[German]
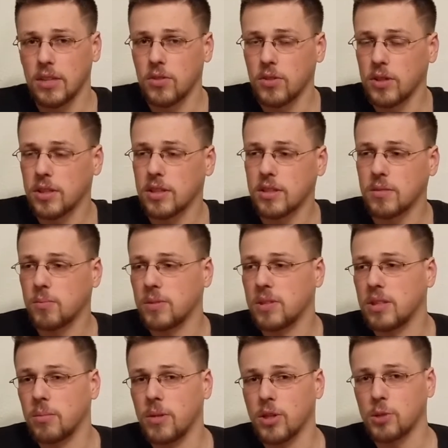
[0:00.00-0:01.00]
dadurch, dass es ein
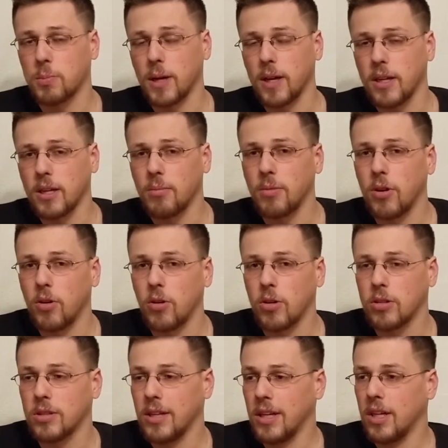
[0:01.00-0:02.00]
bisschen mehr Speicher
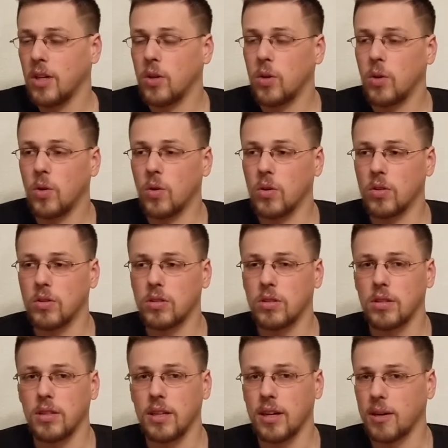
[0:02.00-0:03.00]
braucht.
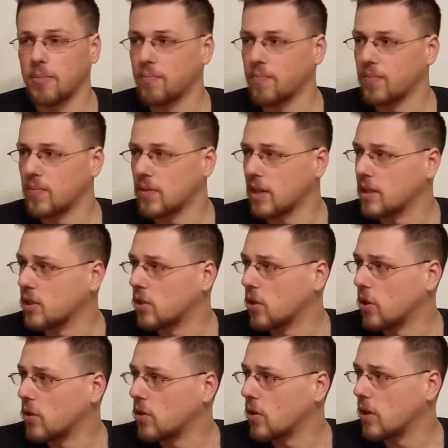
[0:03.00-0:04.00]
Und ja, dann
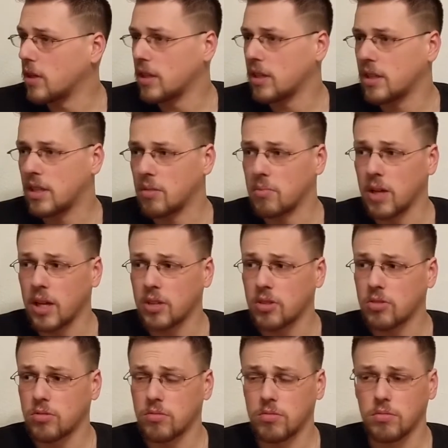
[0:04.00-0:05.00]
könnt ihr euch
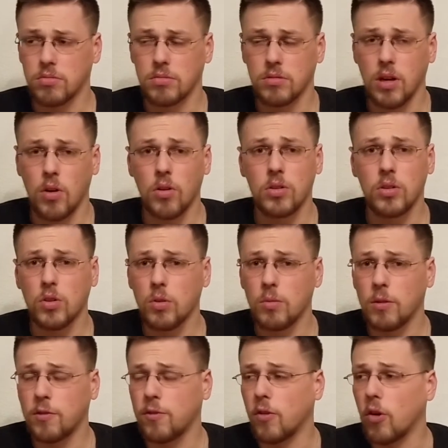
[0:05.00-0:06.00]
demnächst auch
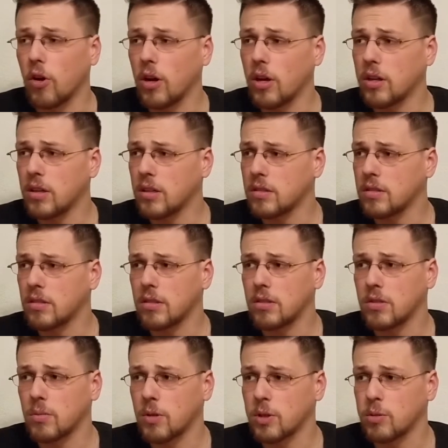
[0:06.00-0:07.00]
darüber freuen, dass
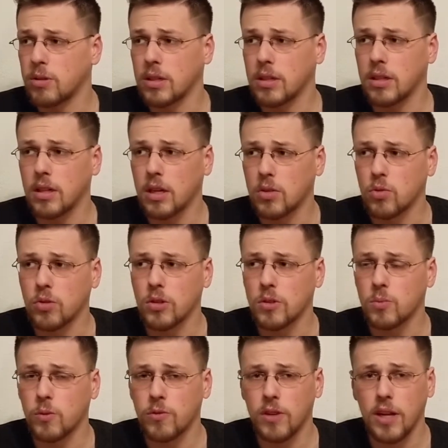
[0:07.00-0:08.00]
ich zum Beispiel dann Gran
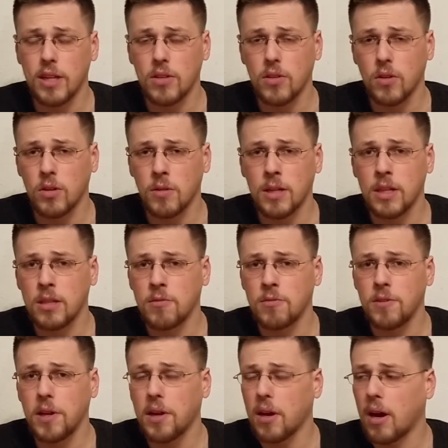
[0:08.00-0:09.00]
Turismo vielleicht irgendwann
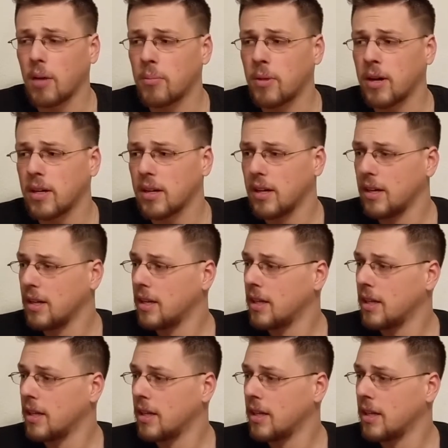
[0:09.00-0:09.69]
in 4K mache.